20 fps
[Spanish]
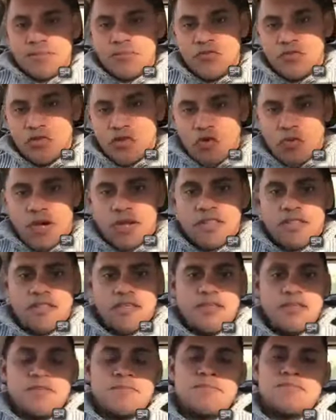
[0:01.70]
Dios
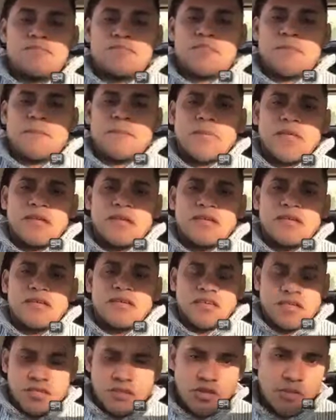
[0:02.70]
guarde
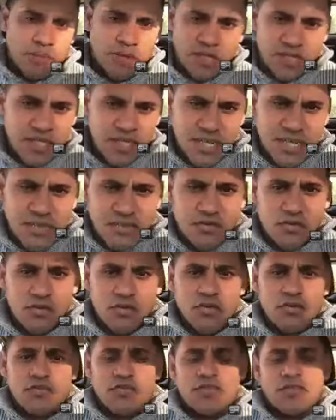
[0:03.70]
y que Dios bendiga a
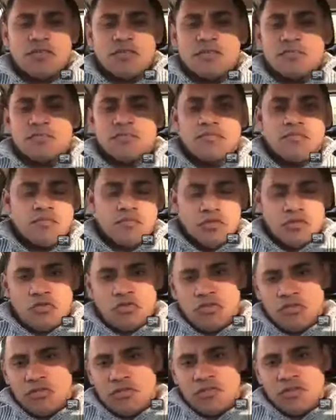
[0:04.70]
todos
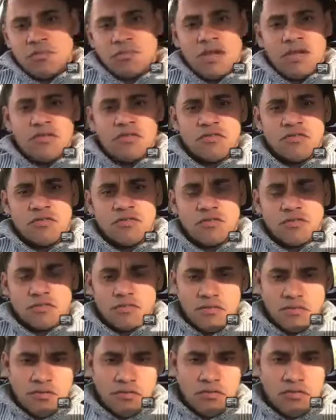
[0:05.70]
nuestros hermanos
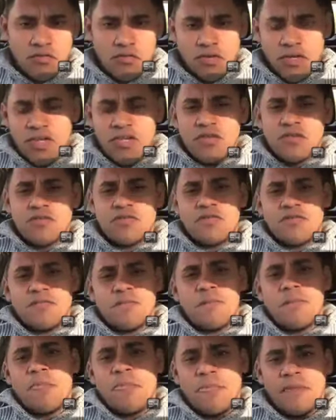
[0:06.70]
hondureños
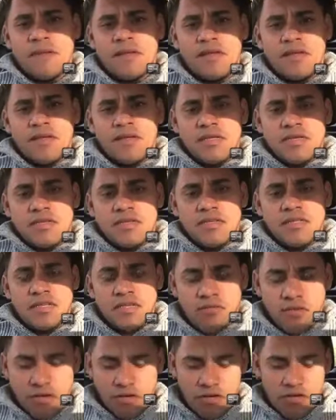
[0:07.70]
y
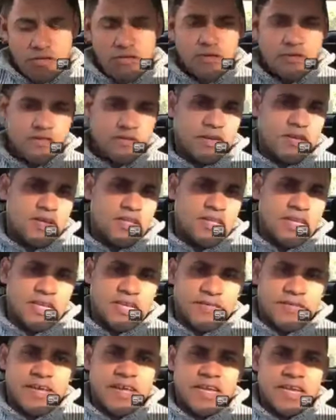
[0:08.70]
de cualquier otra nacionalidad
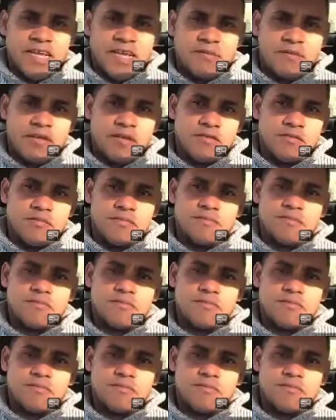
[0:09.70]
que vengan en camino.